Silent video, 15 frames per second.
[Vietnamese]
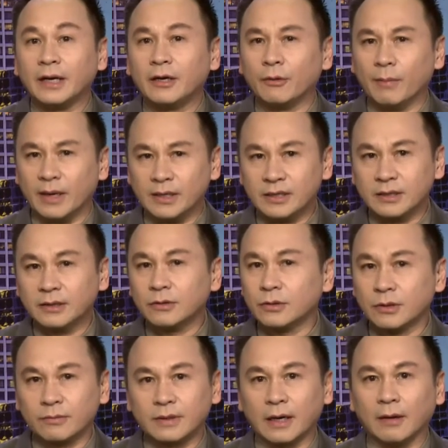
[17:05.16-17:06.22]
ý đồ bành trướng của
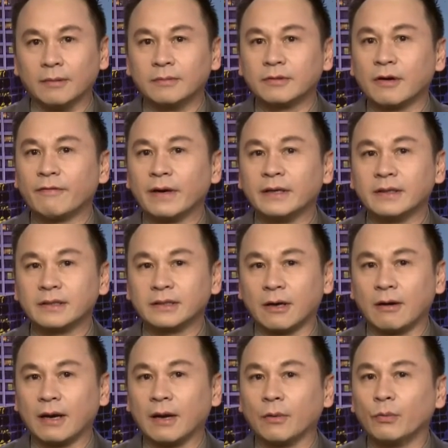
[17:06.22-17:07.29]
Trung Cộng có phải được
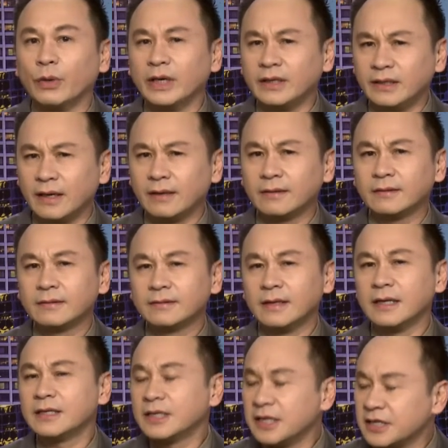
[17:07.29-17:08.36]
cho là nguyên nhân
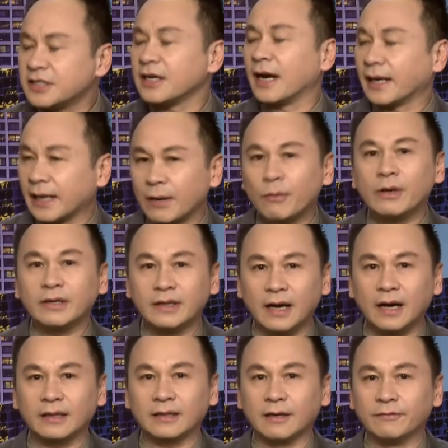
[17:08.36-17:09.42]
để chia rẽ các quốc
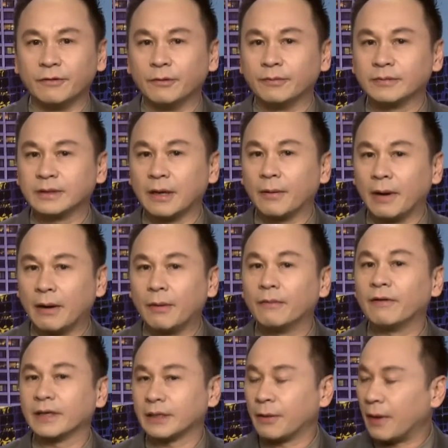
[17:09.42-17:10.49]
gia tại vùng châu Âu
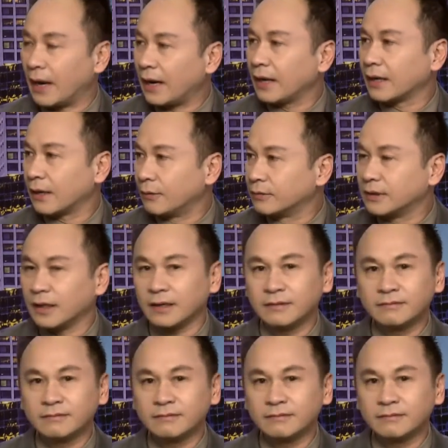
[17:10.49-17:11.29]
và châu Á hay không thưa anh?